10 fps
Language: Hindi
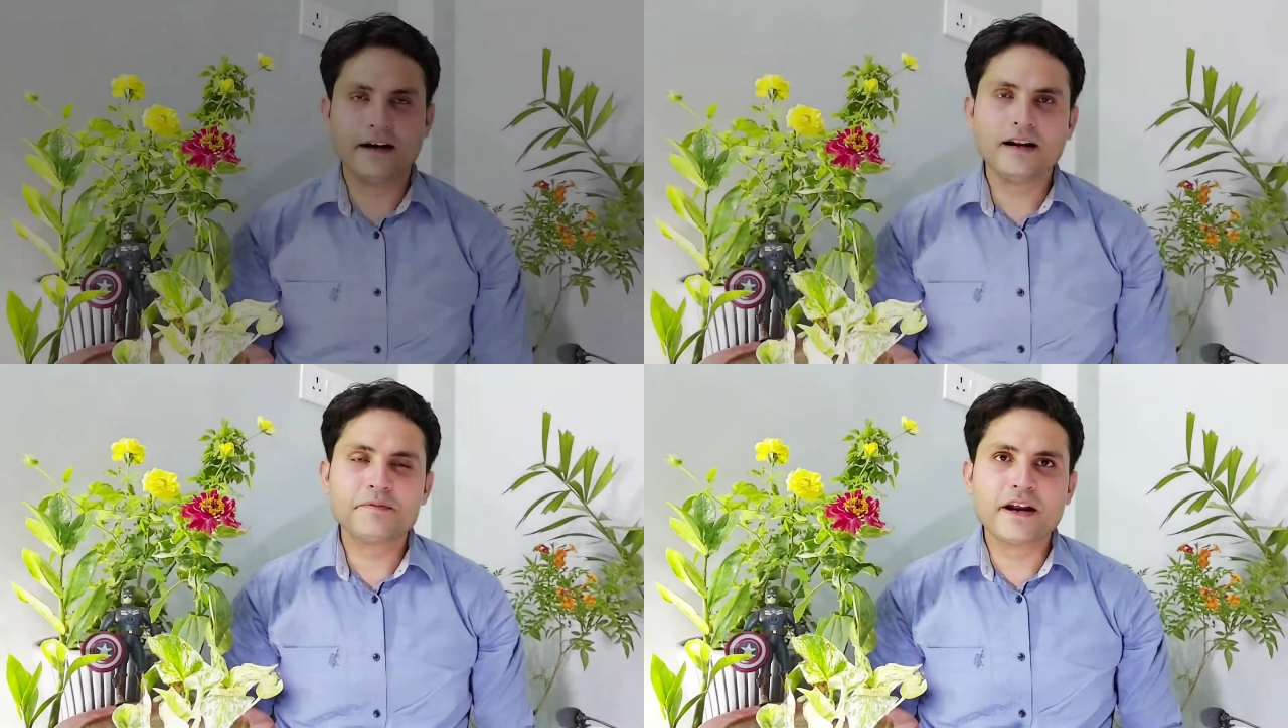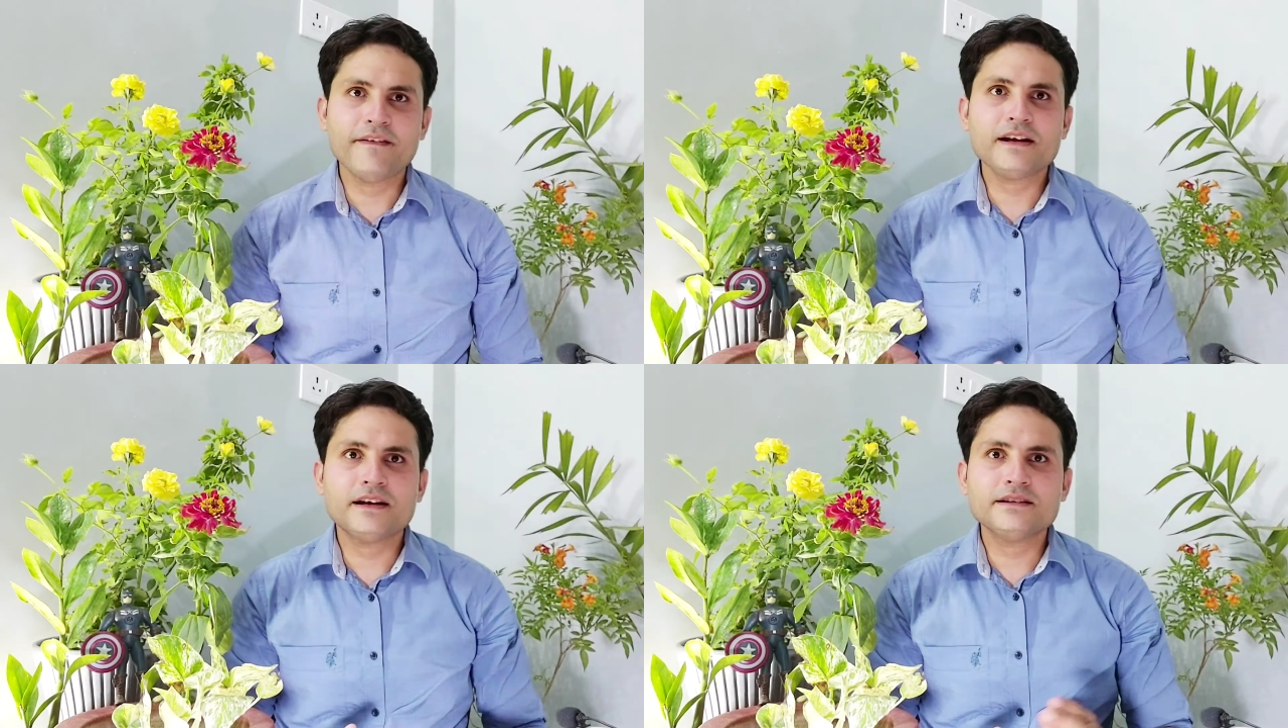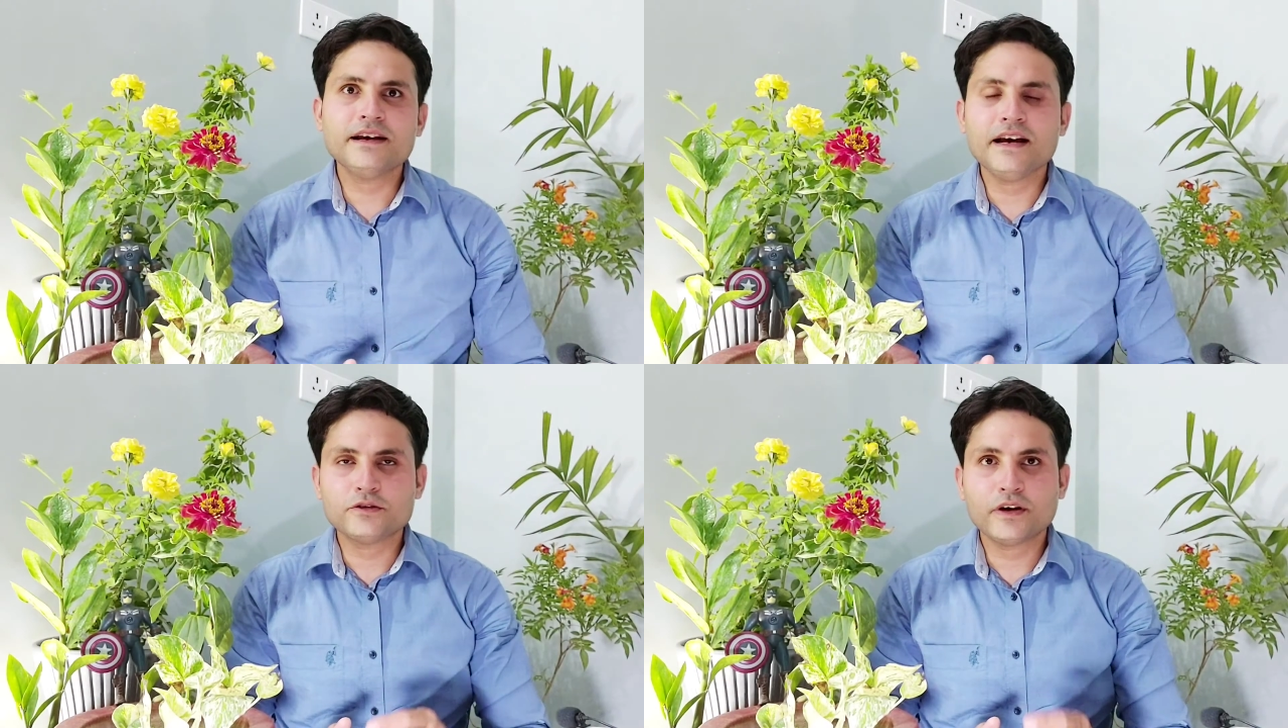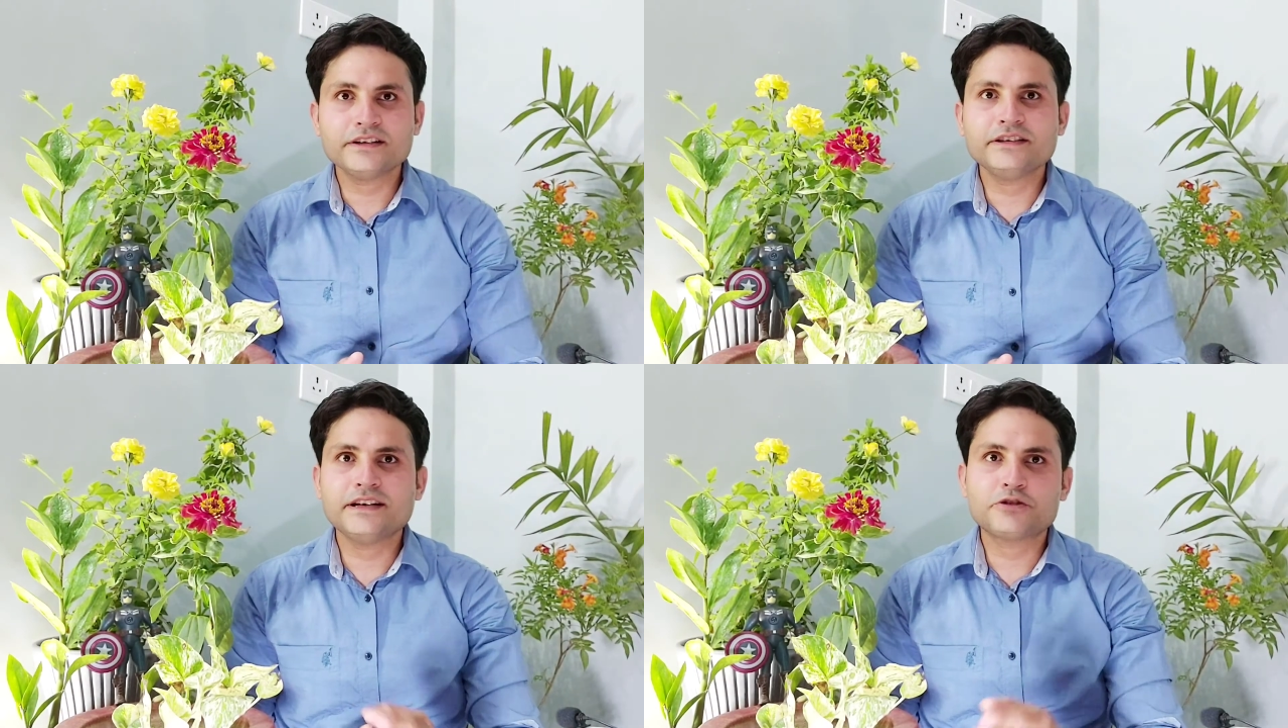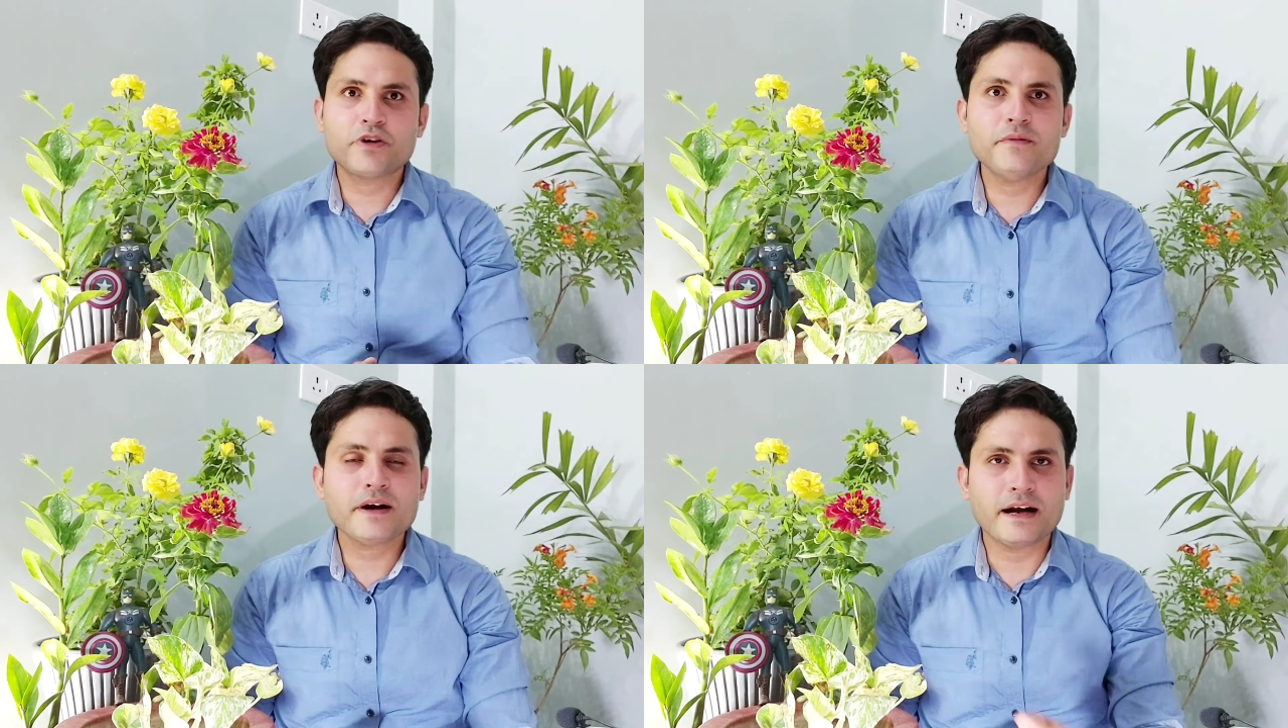अगर आप ट्रैवल करते हैं अथवा किसी
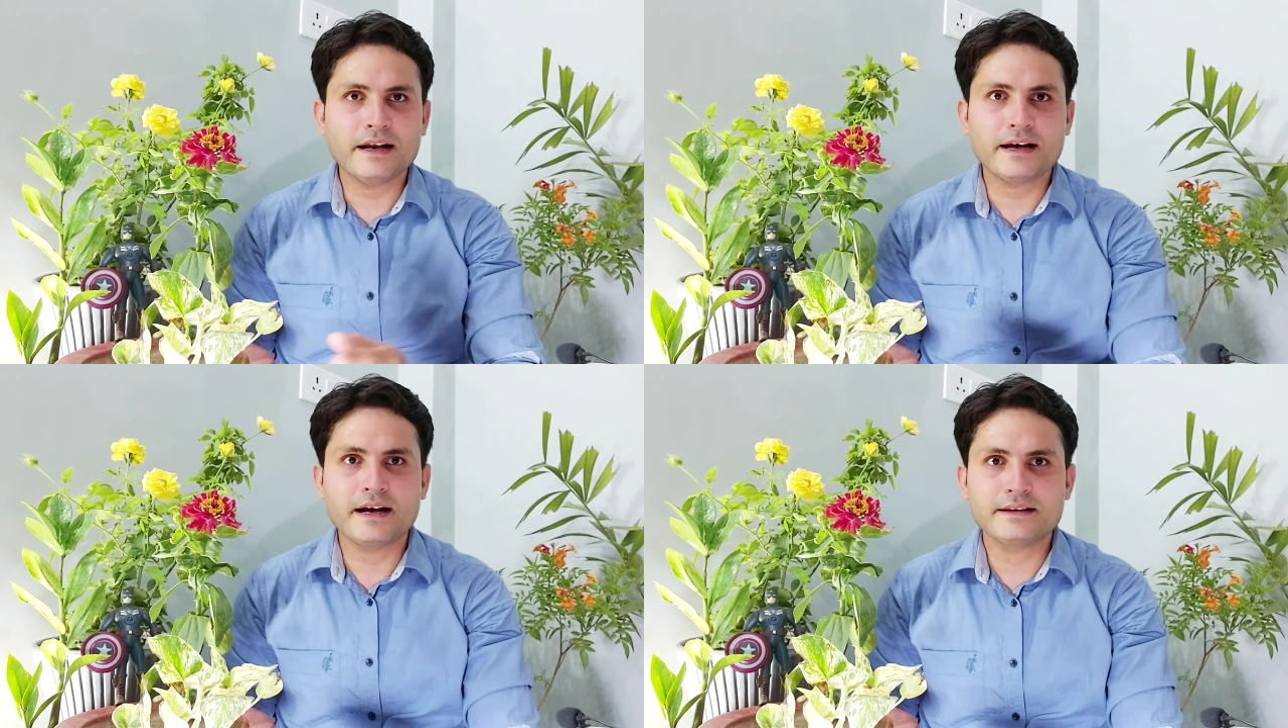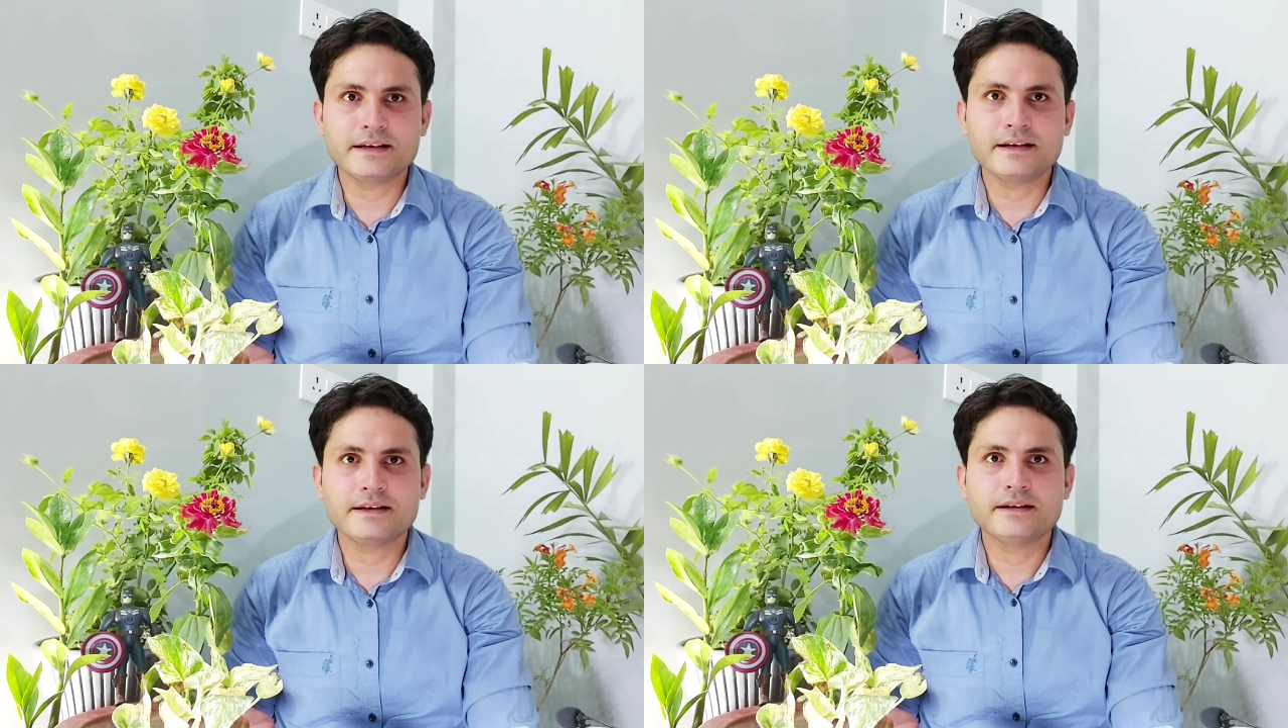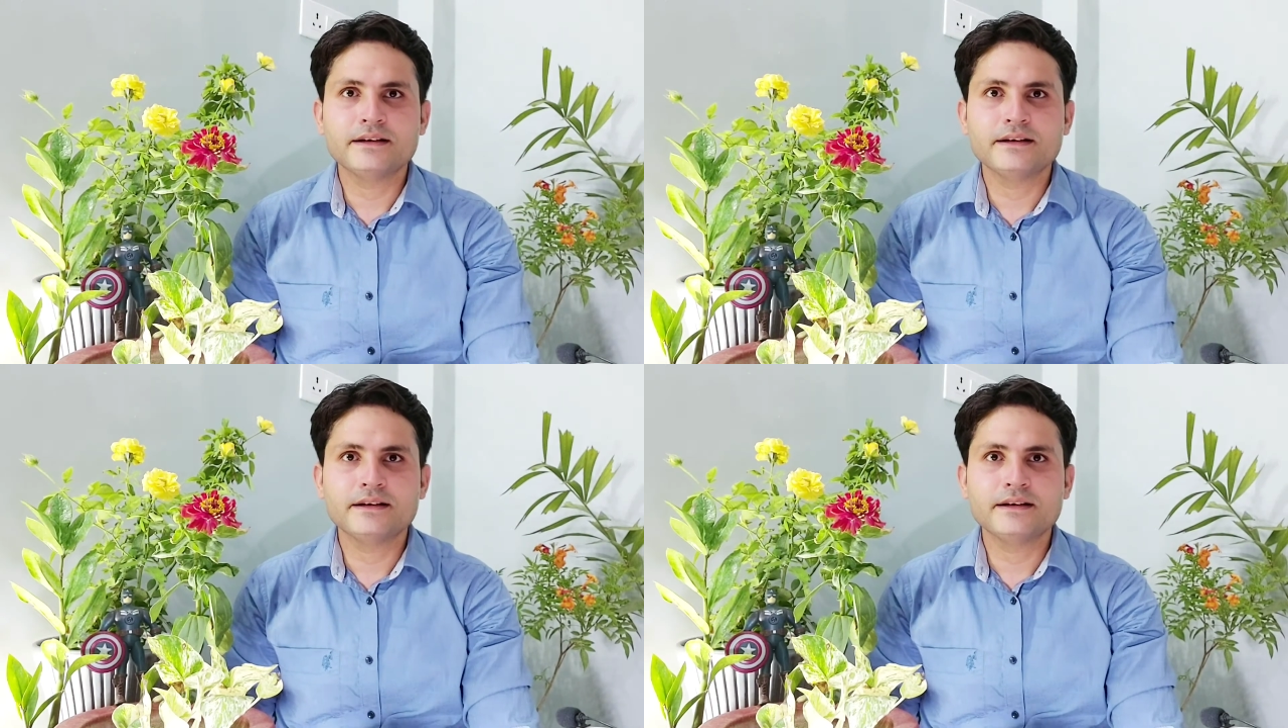रेस्टोरेंट में खाना खाते हैं